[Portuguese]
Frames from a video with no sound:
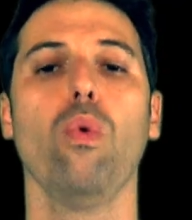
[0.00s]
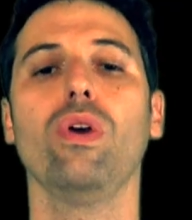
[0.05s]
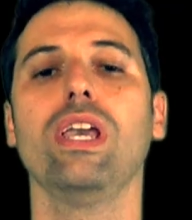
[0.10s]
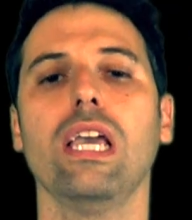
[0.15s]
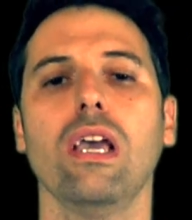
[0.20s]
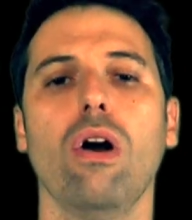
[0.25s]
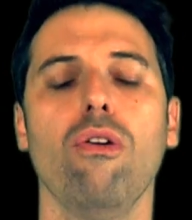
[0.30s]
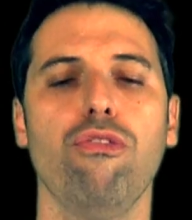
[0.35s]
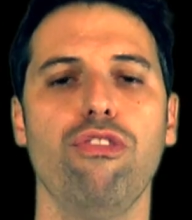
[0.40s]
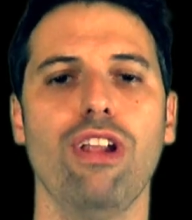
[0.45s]
O
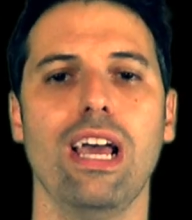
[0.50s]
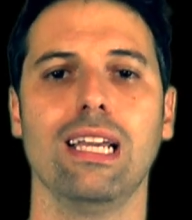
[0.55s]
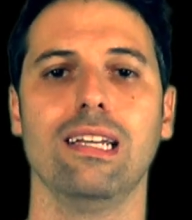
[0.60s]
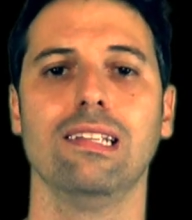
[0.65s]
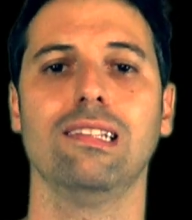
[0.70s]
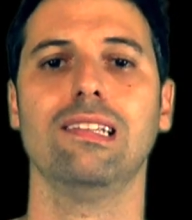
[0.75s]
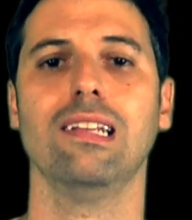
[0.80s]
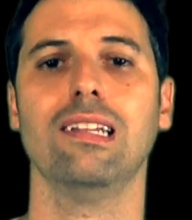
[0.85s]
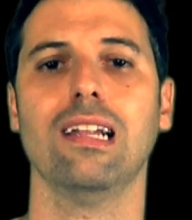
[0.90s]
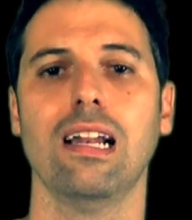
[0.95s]
que é um
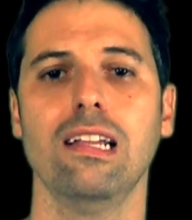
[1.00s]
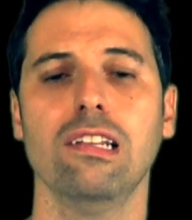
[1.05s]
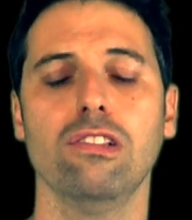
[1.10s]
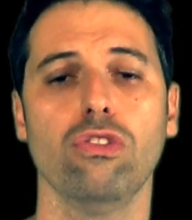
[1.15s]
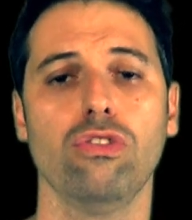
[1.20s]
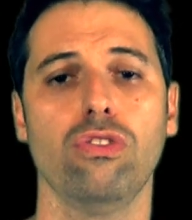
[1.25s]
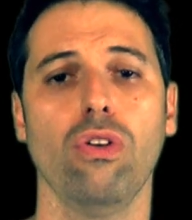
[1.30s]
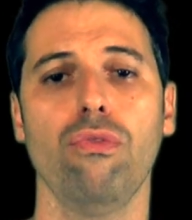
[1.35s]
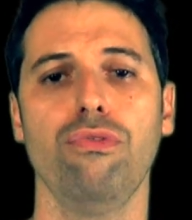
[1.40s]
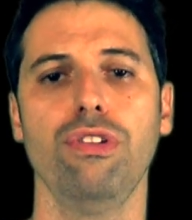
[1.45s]
flag?
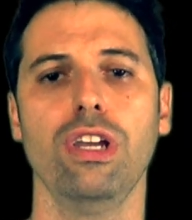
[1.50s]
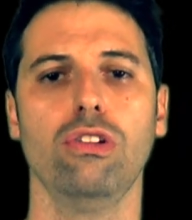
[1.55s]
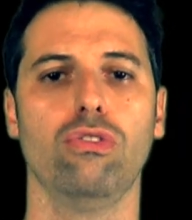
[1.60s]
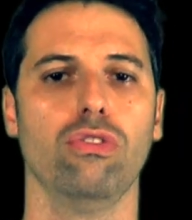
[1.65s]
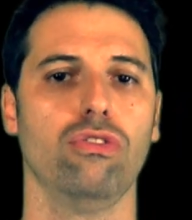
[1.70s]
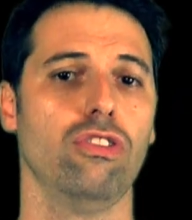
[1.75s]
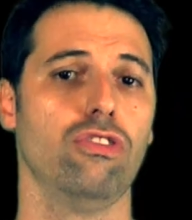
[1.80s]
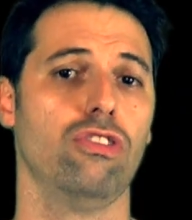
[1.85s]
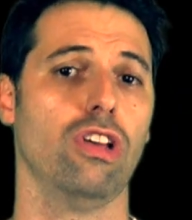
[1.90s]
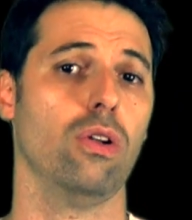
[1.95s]
Sinaliza o seu
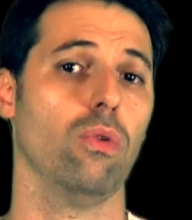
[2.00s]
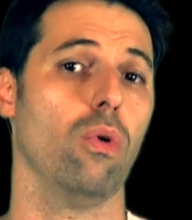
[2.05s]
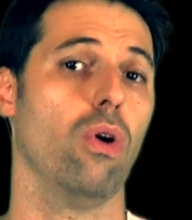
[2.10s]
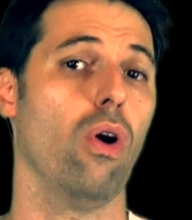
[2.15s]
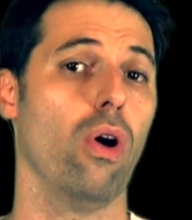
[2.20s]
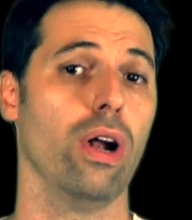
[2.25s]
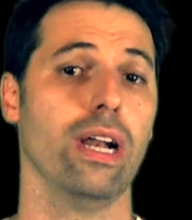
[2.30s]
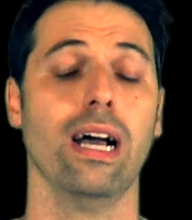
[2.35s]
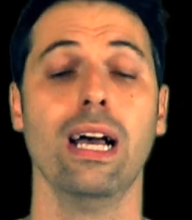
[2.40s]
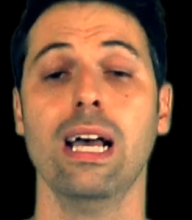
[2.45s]
vídeo dizendo,
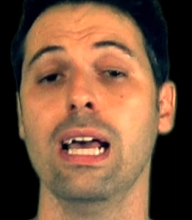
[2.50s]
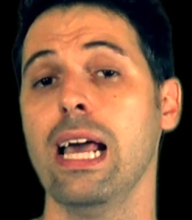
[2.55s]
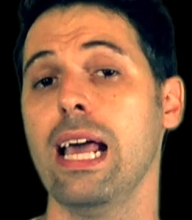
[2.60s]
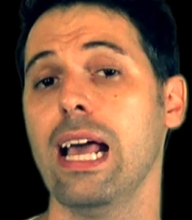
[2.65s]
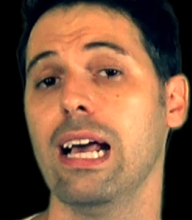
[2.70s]
olha,